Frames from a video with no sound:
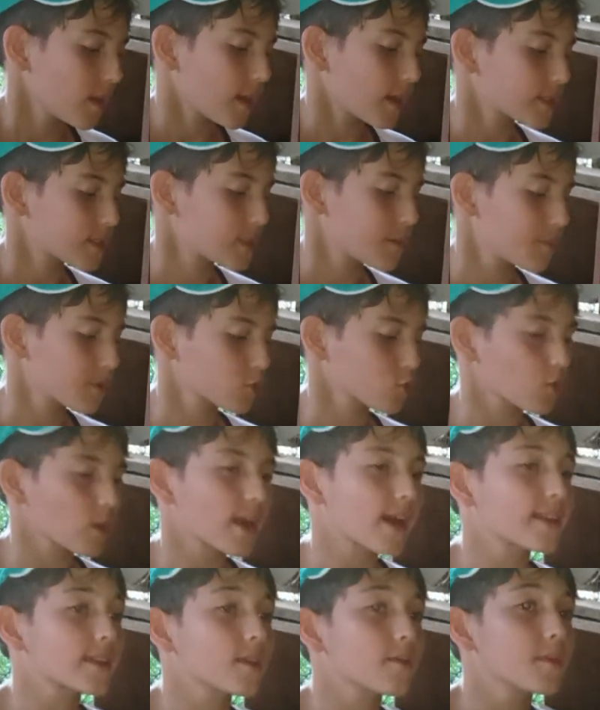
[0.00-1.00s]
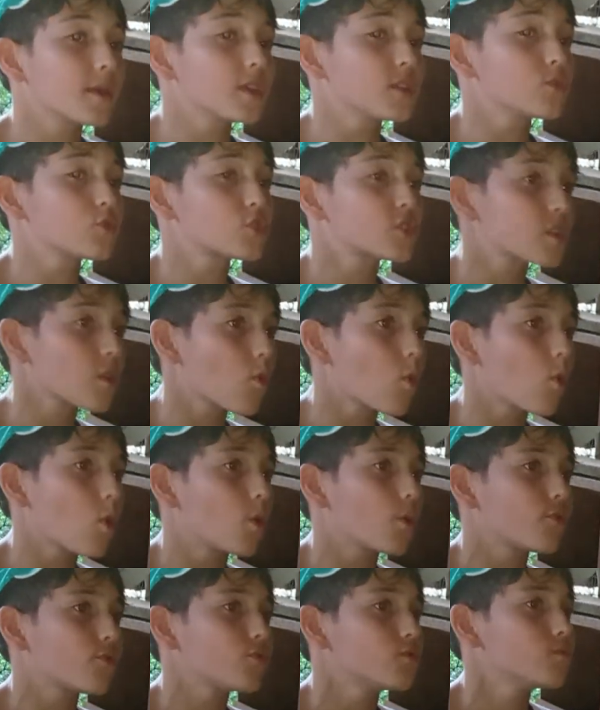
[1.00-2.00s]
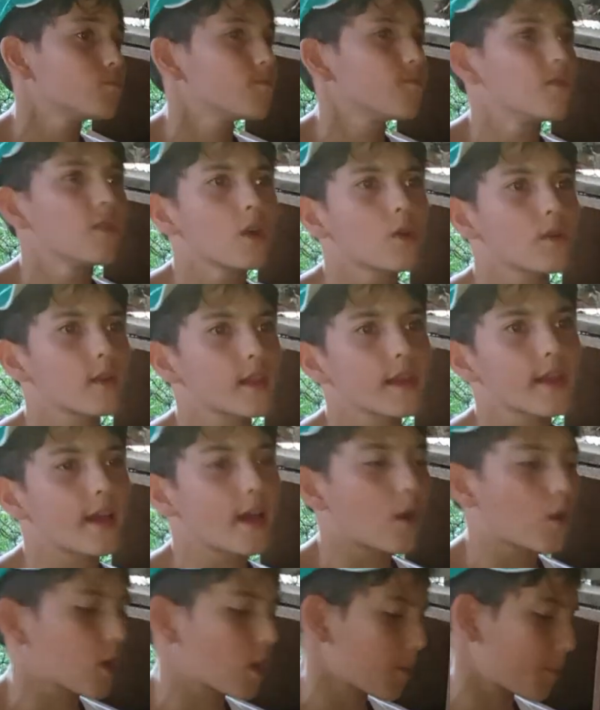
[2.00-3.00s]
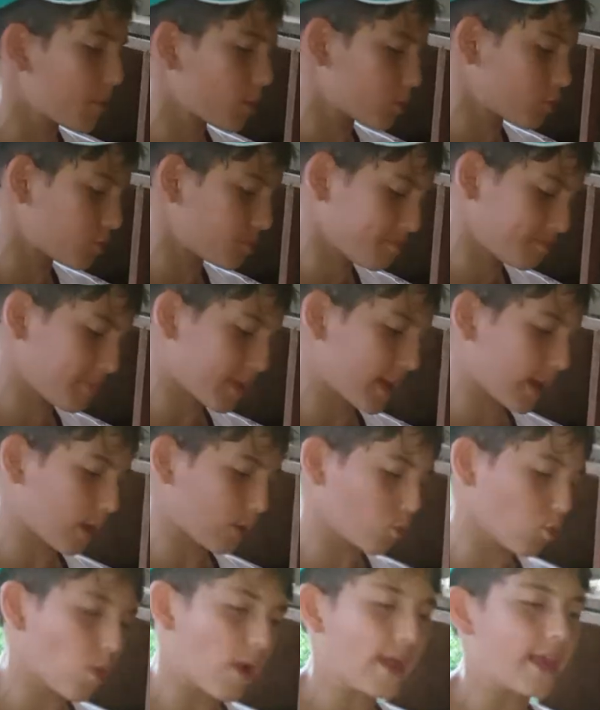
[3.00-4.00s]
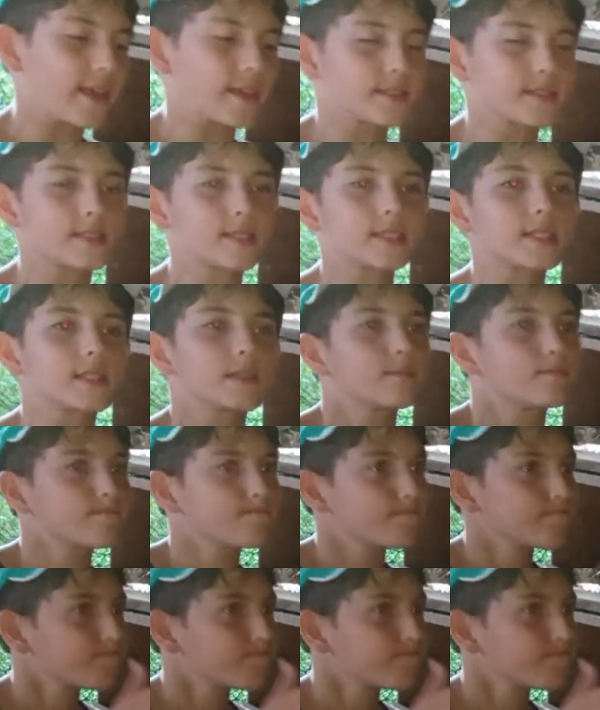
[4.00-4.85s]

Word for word: assim para chocar também o seu ovo não é legal ela pode pegar doença